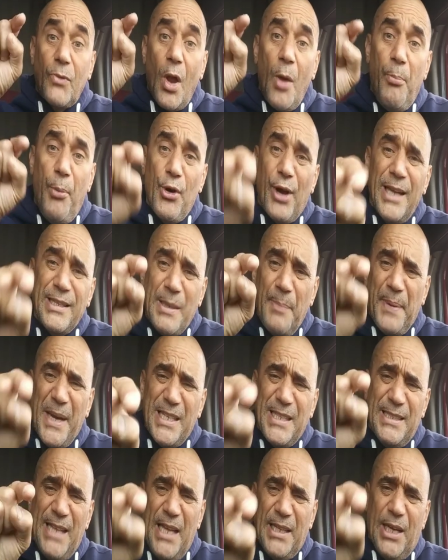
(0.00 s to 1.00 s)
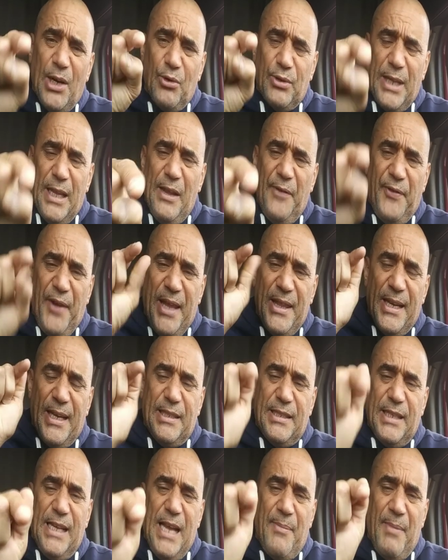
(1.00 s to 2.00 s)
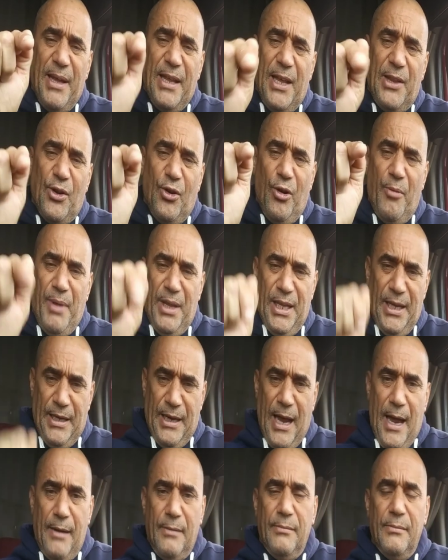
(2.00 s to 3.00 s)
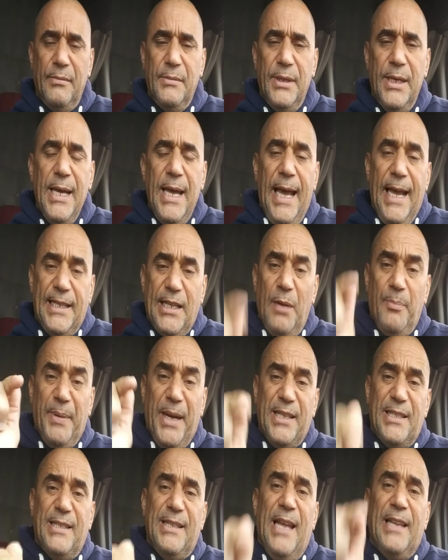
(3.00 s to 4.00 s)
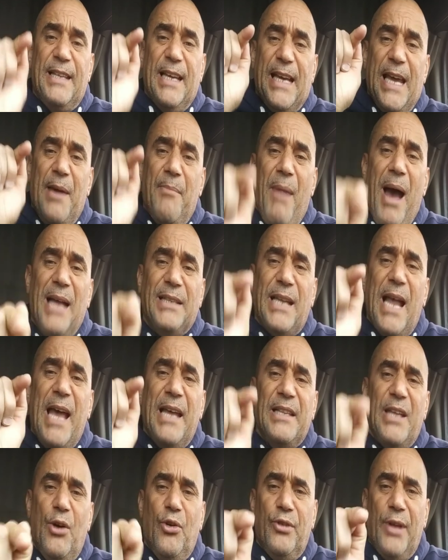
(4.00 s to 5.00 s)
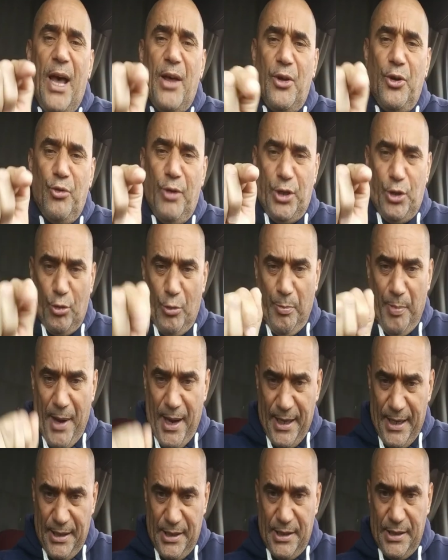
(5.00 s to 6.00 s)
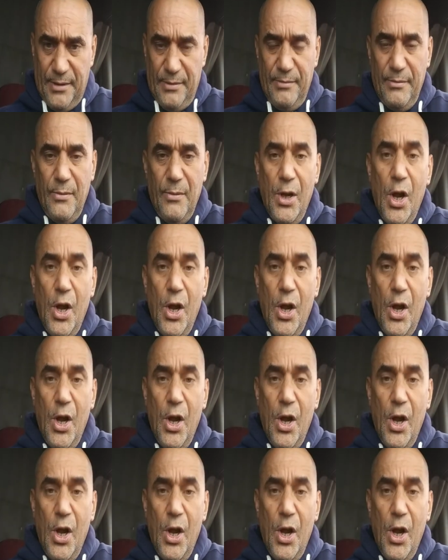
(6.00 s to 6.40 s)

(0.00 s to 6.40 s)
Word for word: Porque ese presidente que usted defiende, que se llama Danilo Medina, es el presidente que más ha endeudado nuestro país.